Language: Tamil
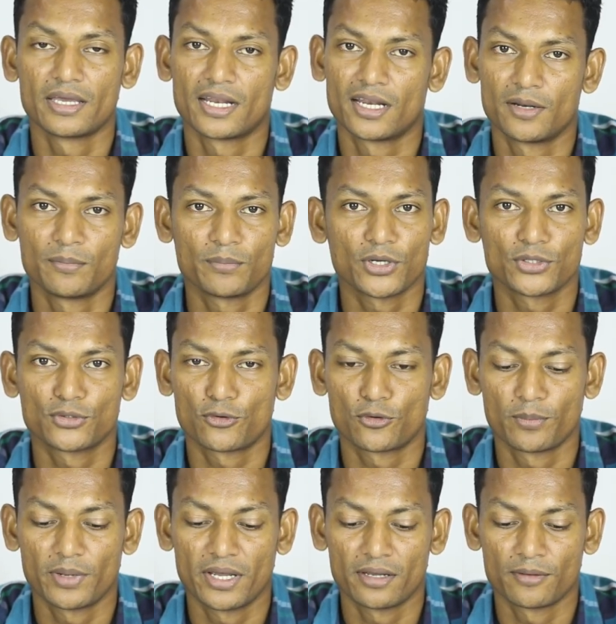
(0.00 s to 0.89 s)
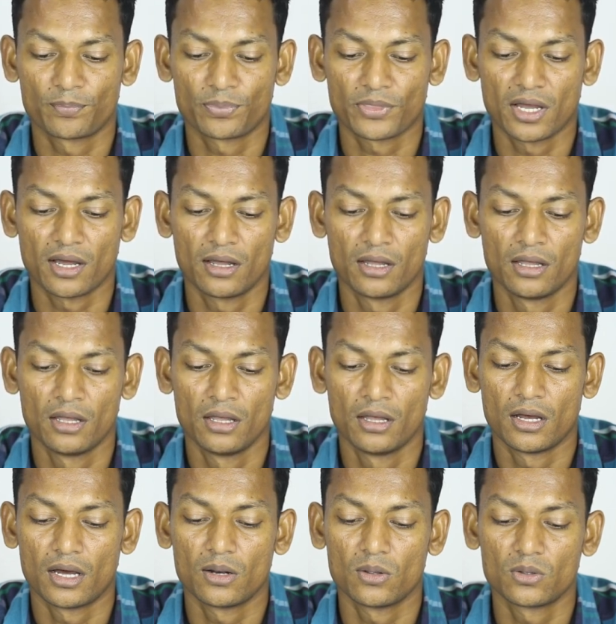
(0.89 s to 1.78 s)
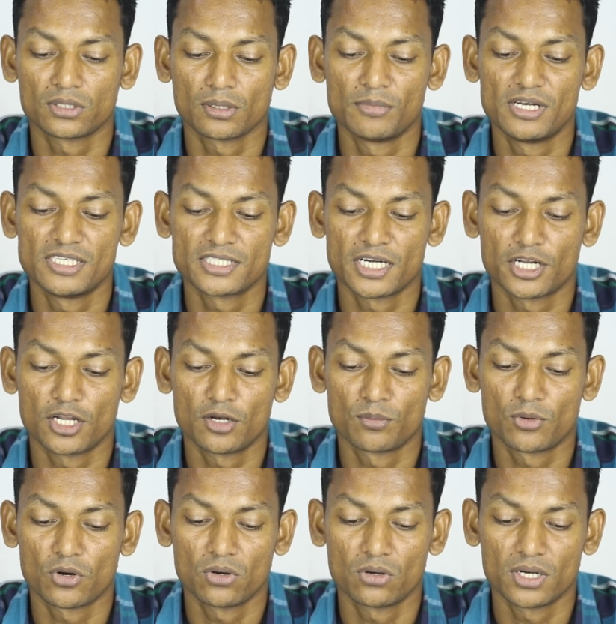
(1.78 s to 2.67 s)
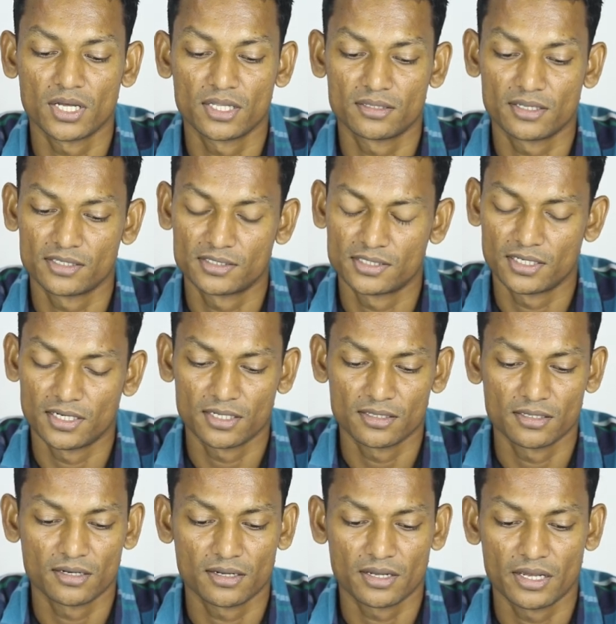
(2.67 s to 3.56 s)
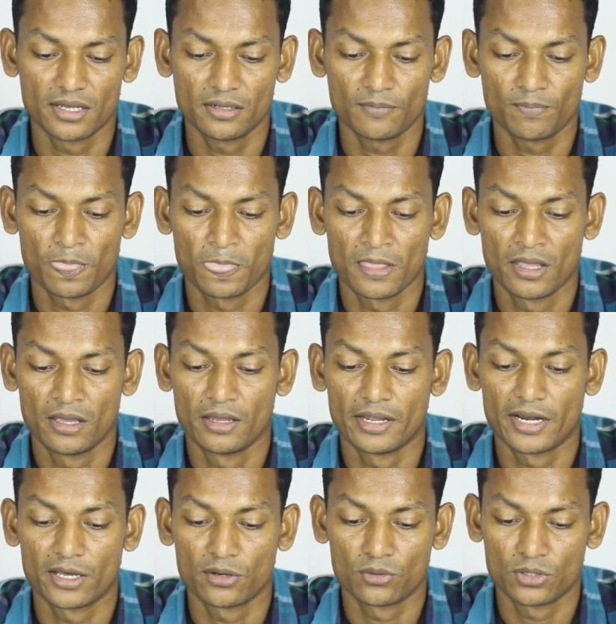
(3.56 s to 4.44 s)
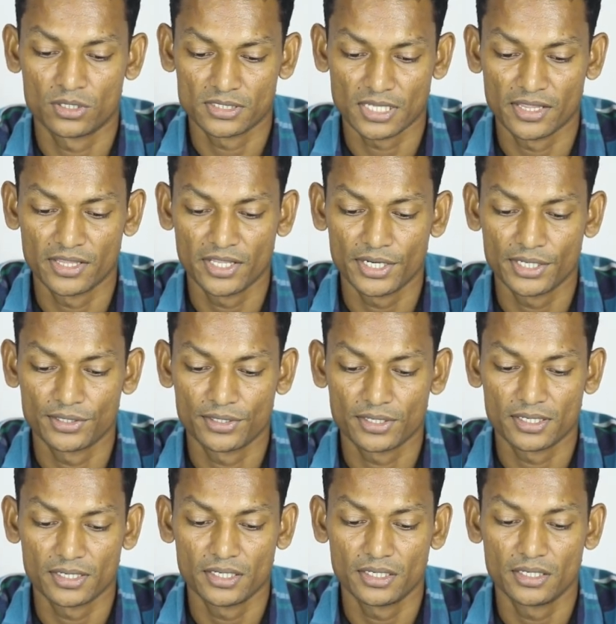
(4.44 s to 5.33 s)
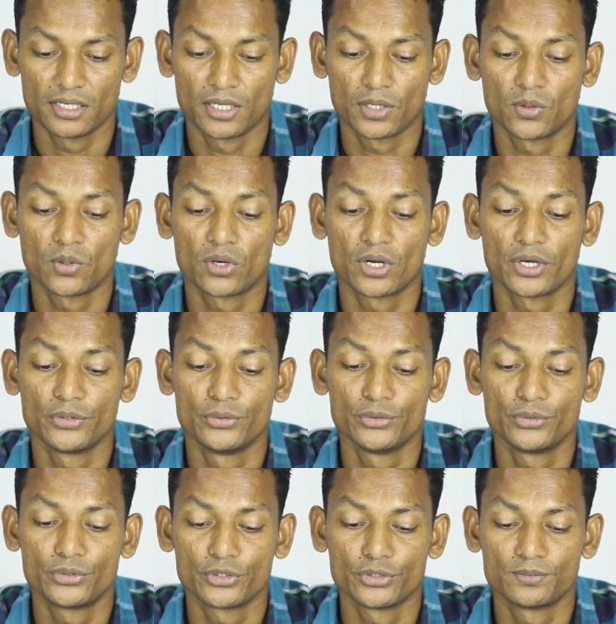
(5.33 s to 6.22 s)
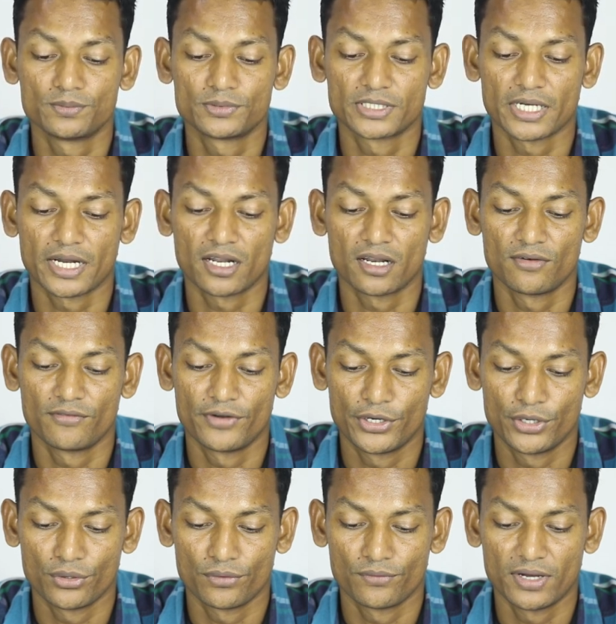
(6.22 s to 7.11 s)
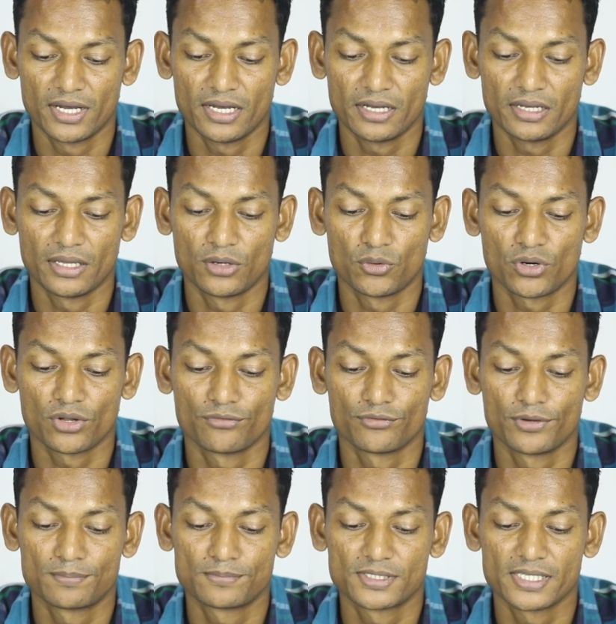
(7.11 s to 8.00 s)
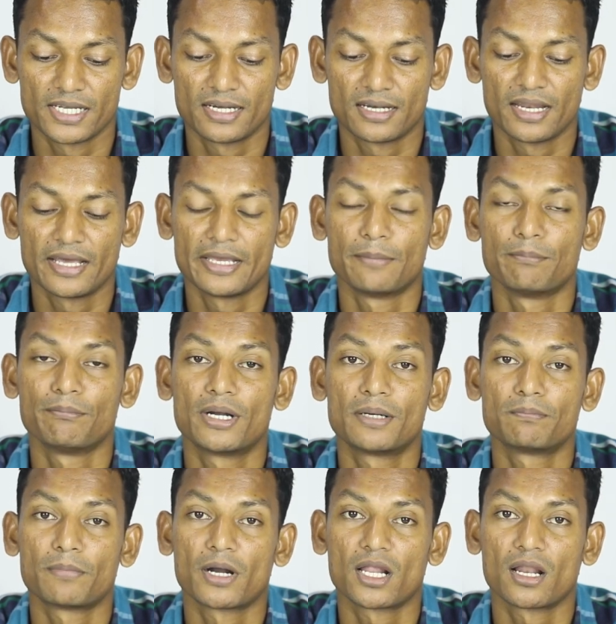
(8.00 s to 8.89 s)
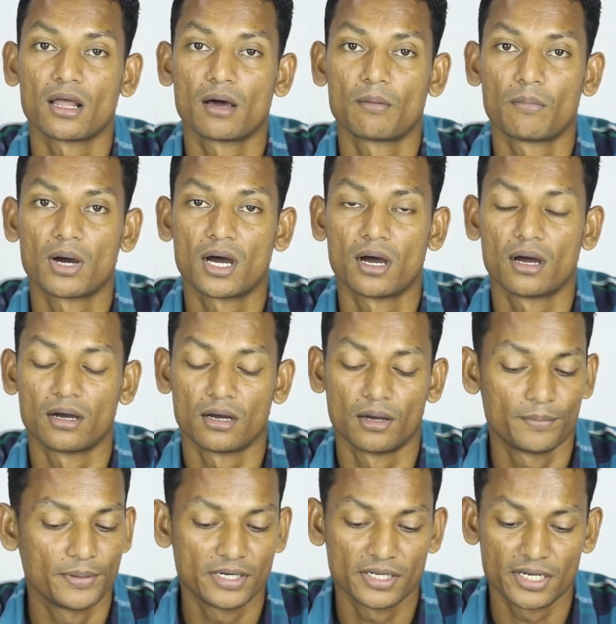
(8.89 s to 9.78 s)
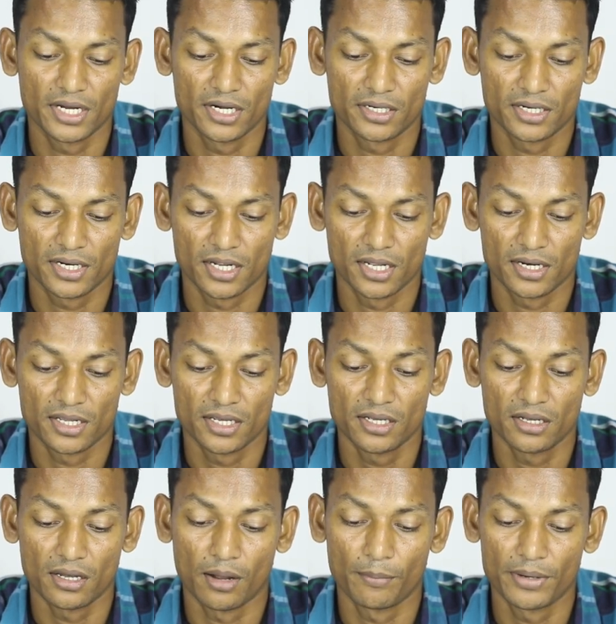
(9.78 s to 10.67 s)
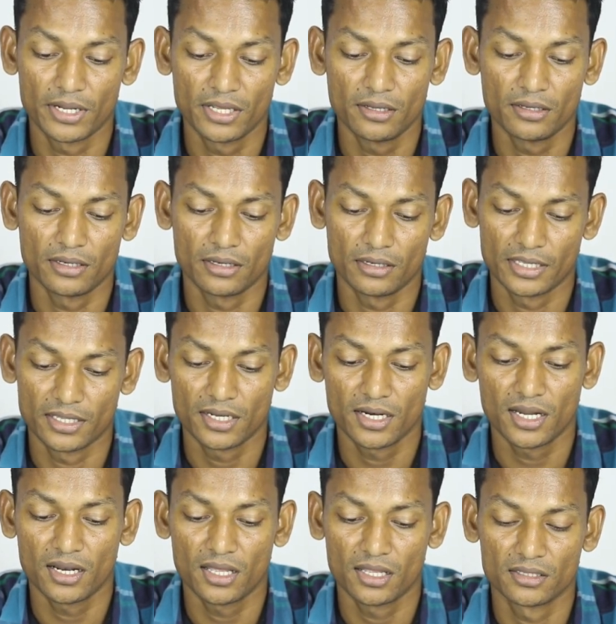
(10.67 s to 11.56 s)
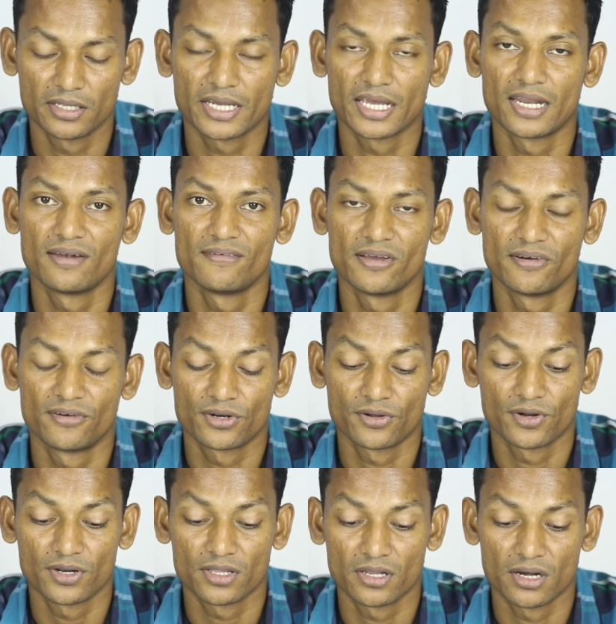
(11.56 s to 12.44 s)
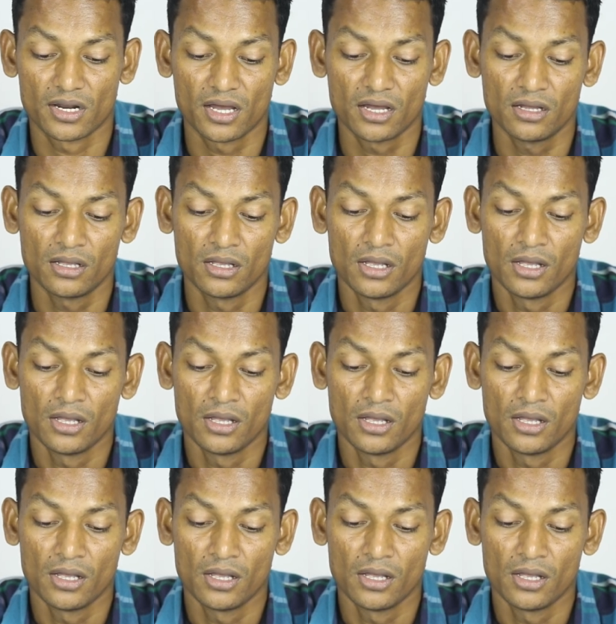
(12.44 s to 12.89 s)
என்னன்னு பார்த்துருவோமே ஹலோ தமிழ் சேனல் ப்ரோ நான் திருச்சியிலேருந்து இருக்கேன் எனக்கு ஒரு சந்தேகம் இருக்குது என்னோடய யூடியூப் சேனல் வீடியோவை என்னோடய வெப்சைட்டில் எம்பட் பண்ணலாமா அப்படின்னு கேட்டிருக்காரு அப்படி எதனால் அந்த கேள்வி அவருக்கு வருதுன்னா